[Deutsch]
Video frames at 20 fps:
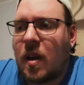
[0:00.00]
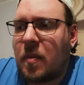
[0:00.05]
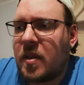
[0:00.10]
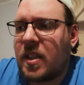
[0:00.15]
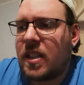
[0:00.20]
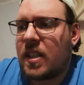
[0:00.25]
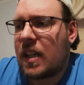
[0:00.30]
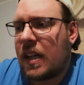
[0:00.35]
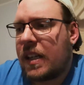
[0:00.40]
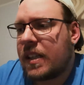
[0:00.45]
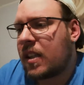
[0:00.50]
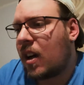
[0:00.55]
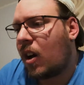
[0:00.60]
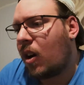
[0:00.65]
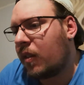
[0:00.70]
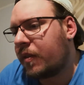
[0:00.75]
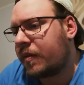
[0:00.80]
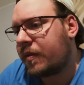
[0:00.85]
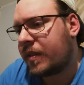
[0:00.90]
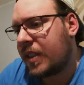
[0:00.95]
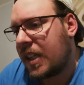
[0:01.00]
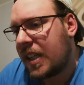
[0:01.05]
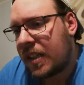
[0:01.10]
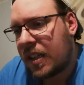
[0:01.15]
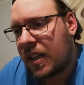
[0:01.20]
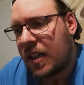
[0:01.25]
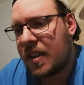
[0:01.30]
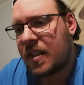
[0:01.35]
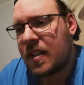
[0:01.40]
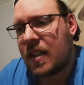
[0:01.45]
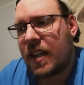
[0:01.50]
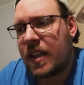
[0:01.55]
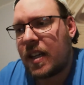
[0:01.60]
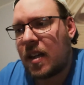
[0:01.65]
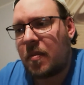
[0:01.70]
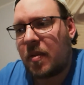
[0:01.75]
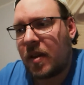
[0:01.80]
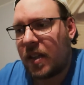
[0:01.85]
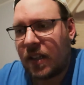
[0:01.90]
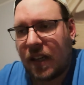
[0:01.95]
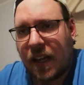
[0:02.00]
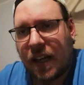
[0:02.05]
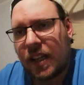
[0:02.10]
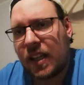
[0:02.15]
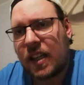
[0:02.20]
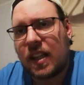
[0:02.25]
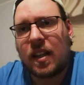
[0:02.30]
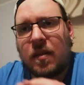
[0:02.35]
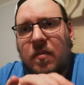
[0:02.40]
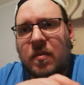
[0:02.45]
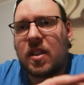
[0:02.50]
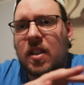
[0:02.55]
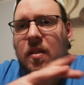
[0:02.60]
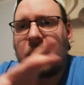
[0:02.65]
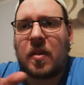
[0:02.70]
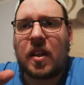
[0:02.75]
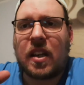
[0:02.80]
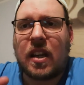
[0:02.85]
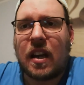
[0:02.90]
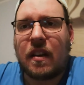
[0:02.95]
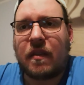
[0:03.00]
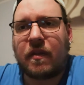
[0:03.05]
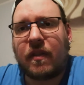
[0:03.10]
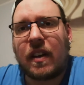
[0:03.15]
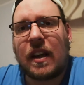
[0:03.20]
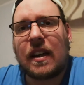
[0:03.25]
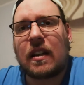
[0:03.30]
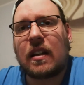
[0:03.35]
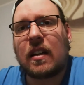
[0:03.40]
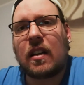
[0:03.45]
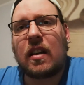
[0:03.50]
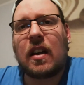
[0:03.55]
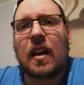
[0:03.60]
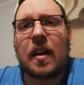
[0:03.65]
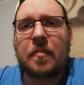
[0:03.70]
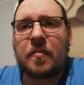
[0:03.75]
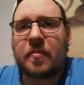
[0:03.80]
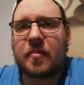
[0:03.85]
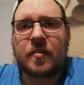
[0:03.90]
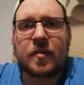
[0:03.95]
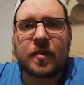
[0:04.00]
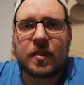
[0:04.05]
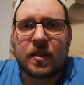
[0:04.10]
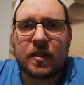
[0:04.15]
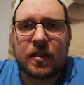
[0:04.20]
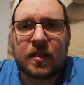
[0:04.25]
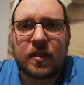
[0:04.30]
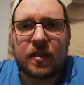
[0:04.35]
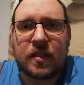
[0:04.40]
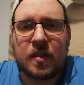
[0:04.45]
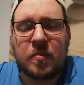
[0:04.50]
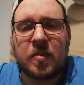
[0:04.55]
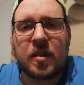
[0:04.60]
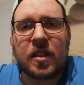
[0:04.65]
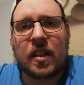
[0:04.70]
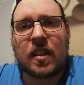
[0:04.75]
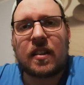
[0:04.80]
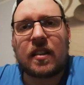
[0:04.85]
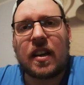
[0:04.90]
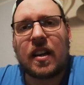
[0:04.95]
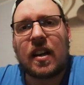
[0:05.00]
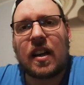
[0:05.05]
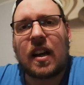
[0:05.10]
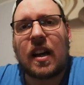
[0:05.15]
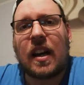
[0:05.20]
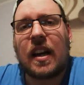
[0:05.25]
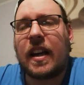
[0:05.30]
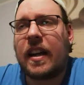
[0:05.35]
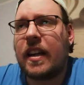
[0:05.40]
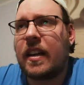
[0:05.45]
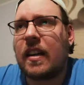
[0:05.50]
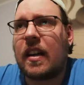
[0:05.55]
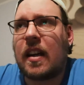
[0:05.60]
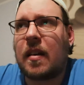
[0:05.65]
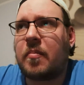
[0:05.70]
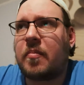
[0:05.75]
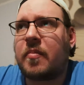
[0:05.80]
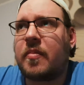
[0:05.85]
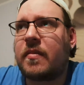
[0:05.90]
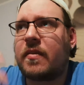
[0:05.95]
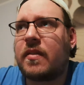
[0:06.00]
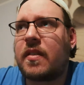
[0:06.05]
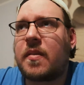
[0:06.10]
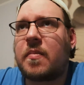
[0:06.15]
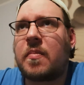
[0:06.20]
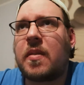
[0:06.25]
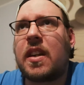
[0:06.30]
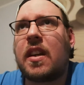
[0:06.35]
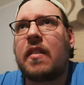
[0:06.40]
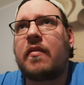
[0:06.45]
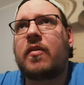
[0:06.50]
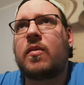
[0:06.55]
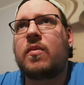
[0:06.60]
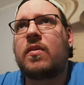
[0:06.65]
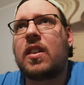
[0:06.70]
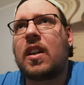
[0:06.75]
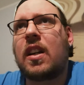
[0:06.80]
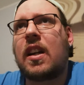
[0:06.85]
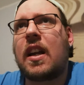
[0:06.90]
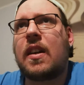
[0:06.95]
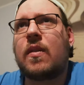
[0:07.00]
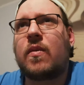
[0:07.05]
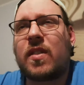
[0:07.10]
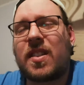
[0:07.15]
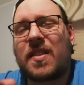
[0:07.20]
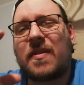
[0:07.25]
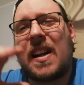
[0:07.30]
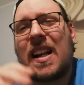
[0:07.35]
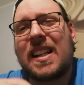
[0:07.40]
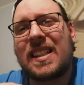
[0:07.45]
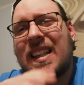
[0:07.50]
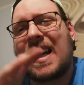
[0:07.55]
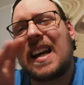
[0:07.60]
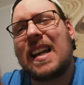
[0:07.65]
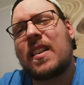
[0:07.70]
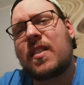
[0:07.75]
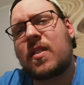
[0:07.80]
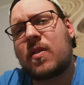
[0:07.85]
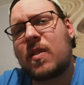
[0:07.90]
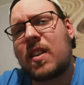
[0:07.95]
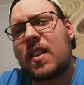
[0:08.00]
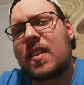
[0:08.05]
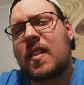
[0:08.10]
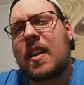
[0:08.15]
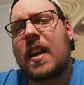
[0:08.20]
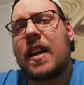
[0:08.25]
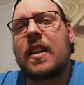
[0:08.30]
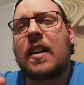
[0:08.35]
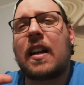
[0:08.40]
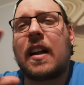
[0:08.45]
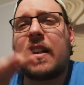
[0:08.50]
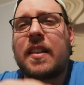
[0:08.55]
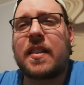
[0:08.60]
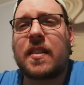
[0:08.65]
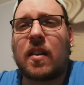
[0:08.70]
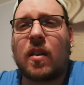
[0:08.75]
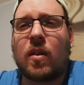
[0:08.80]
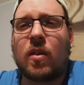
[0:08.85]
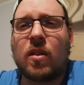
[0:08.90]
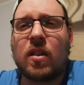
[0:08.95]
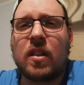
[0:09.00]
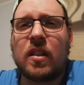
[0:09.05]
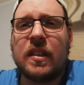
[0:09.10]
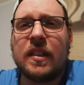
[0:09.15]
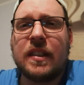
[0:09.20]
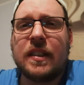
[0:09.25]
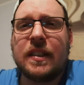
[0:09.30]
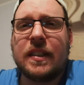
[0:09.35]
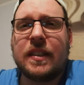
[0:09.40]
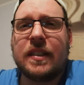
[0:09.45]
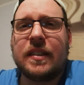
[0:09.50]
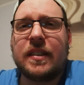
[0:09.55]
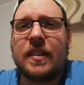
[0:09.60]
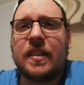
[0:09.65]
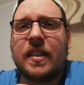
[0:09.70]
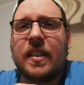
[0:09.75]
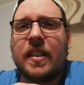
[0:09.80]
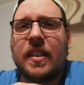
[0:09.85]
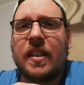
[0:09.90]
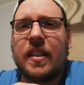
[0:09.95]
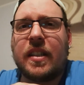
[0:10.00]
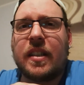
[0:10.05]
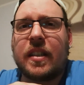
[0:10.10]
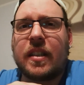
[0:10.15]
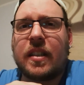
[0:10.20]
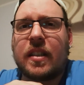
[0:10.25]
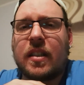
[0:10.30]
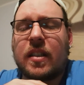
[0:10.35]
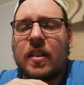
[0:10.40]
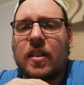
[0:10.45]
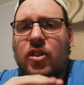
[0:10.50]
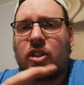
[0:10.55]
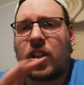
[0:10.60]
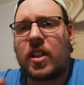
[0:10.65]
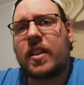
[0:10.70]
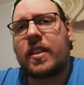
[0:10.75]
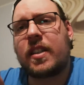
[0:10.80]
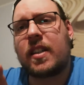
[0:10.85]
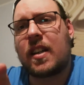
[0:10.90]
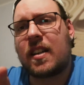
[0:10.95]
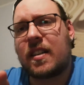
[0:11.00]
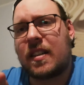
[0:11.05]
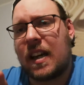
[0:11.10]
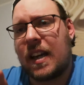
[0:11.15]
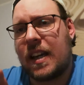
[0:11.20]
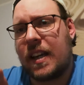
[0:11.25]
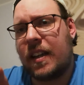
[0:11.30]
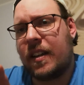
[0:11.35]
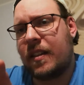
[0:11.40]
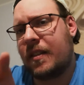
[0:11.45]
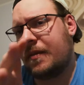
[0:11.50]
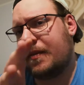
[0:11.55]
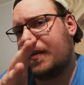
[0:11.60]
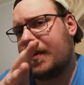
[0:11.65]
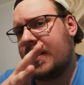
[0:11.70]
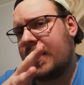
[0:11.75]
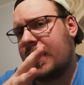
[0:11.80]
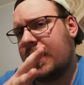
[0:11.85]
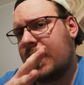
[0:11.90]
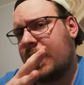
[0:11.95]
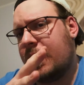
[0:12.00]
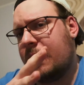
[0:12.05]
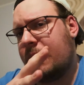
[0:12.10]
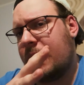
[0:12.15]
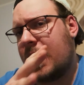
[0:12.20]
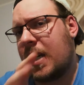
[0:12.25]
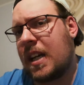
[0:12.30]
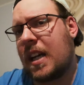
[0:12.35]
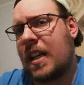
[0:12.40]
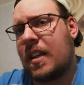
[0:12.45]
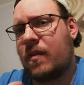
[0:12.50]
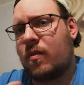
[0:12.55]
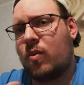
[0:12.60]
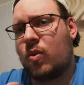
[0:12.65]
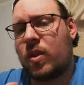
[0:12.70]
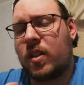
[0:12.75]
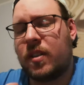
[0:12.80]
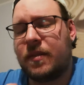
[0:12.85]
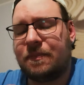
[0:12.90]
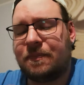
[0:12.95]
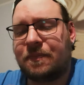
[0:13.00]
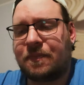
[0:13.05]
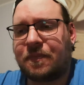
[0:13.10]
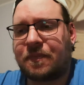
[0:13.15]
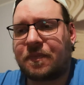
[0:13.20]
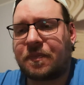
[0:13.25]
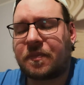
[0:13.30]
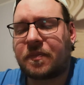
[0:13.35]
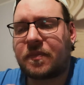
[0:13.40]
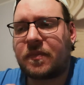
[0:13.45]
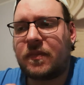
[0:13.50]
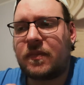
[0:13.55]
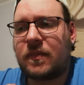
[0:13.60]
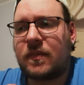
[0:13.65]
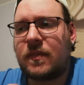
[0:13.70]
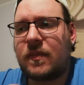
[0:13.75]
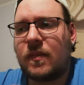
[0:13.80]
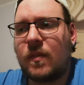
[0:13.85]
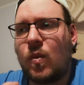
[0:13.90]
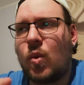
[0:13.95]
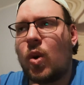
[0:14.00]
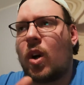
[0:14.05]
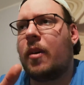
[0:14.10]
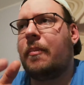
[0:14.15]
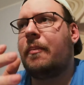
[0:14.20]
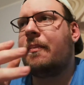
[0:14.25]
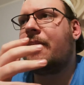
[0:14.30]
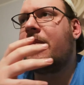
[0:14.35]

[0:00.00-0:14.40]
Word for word: da bin ich halt auf eine Internetseite, habe halt eingegeben hier PDF-Wandler, habe äh, die Bilddatei da rein, habe das PDF runtergeladen und das war halt gerade zu der Zeit, als auch die äh, schädliche Datei äh, erkannt wurde. Ja.